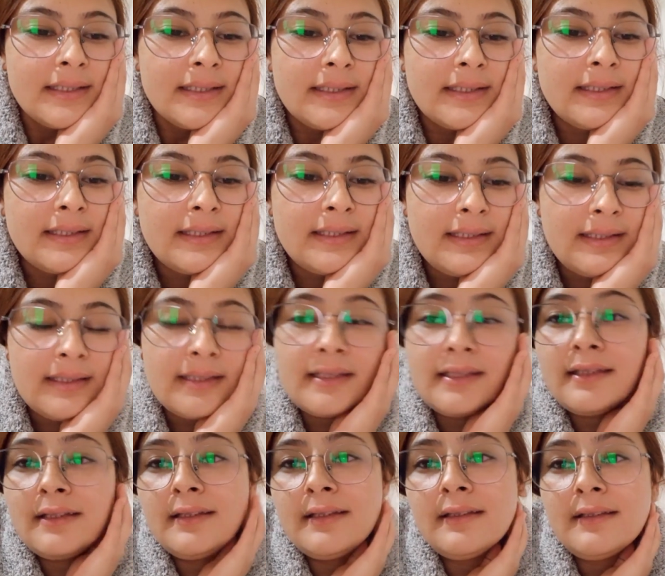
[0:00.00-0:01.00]

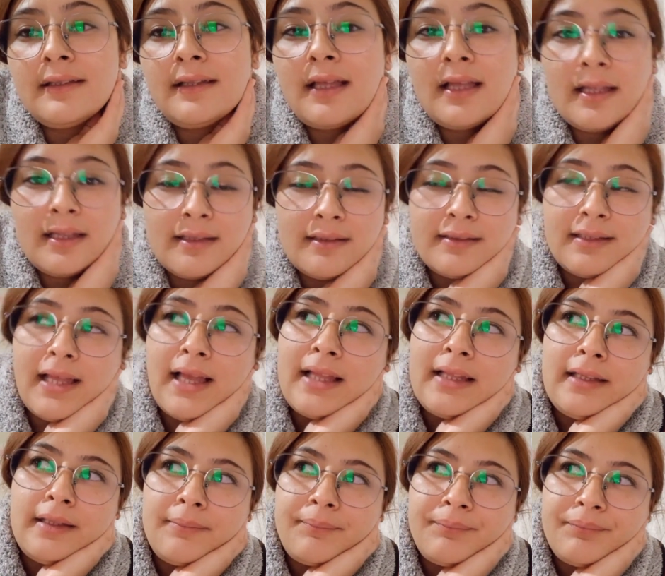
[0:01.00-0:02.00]
Ee, ah,
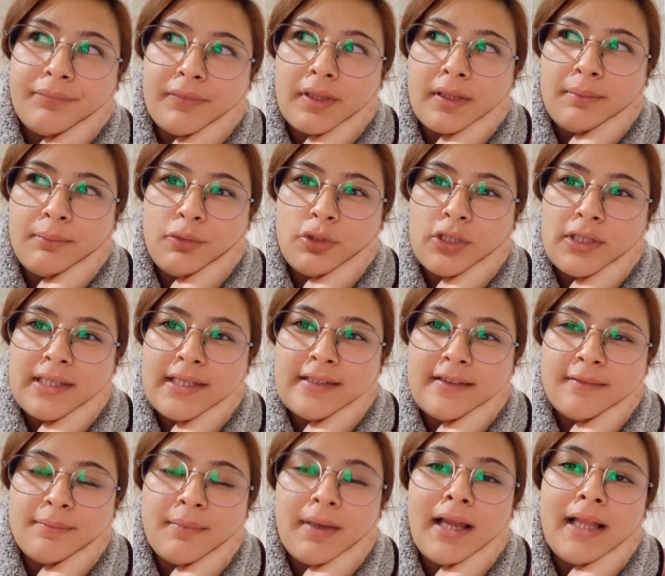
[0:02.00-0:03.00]
yani büyük
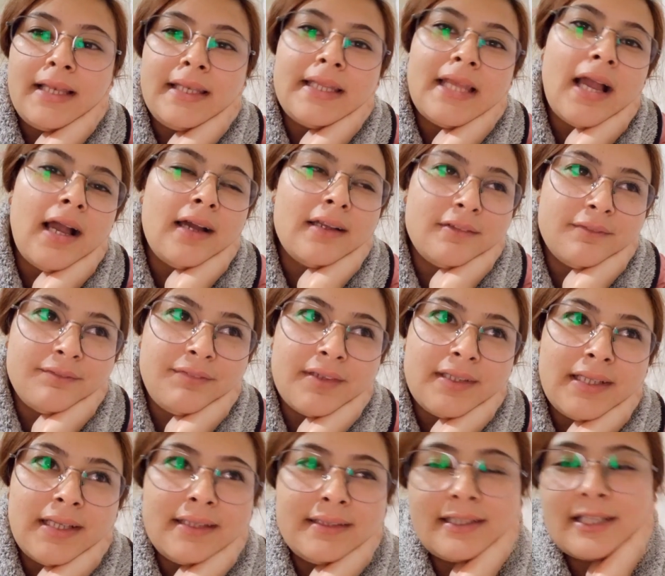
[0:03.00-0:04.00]
ihtimal yarın
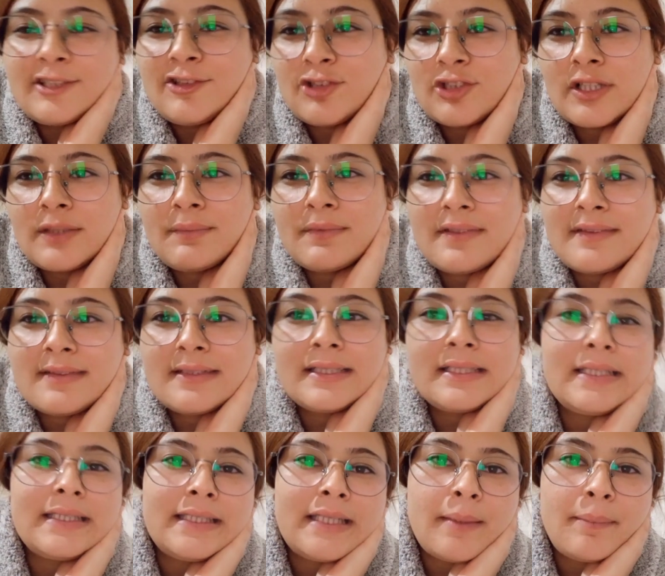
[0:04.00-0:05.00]
falan
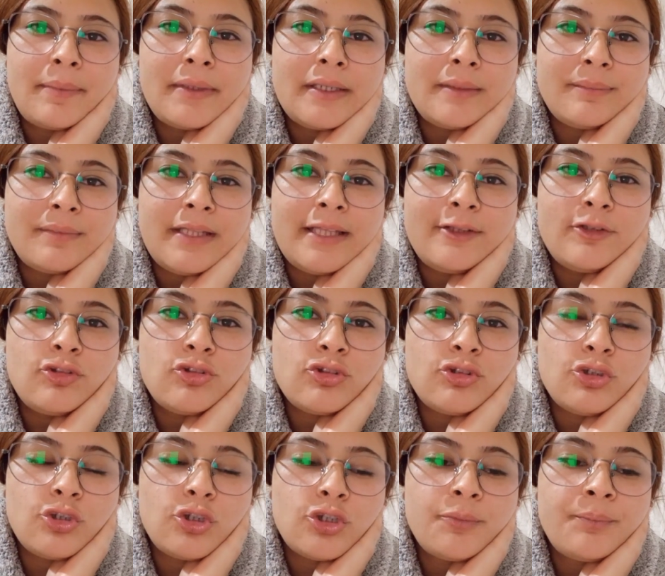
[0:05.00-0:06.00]
açıklamasını yaparım diye
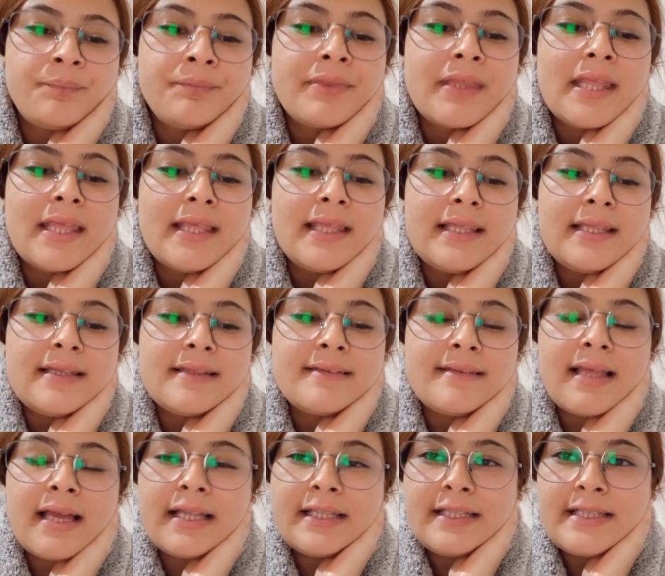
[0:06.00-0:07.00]
düşünüyorum.
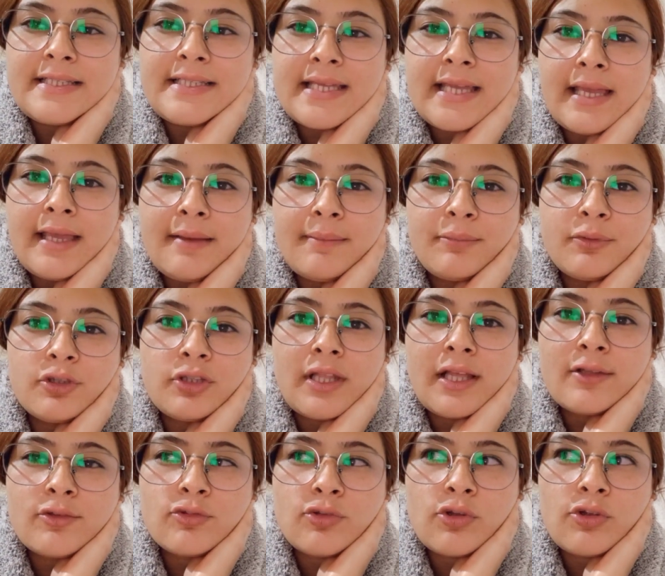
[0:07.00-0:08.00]
Sadece
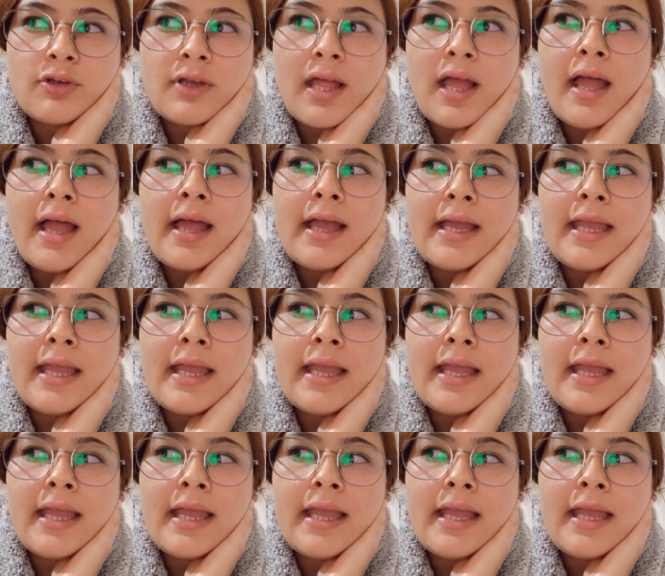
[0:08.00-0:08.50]
bundan sonra